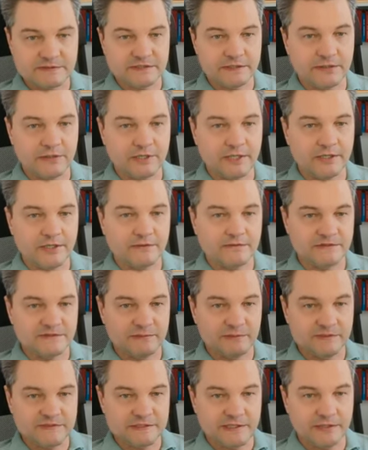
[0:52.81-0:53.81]

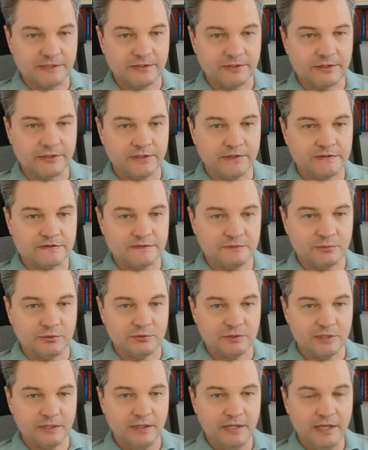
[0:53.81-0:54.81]
содержащимся в местах лишения
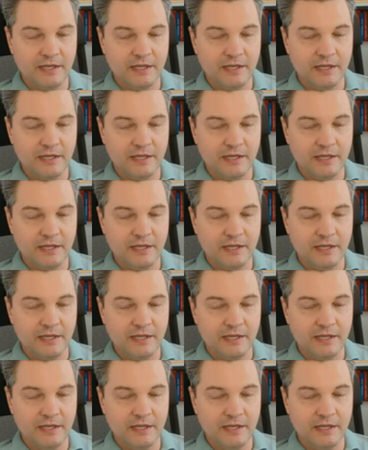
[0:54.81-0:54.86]
свободы.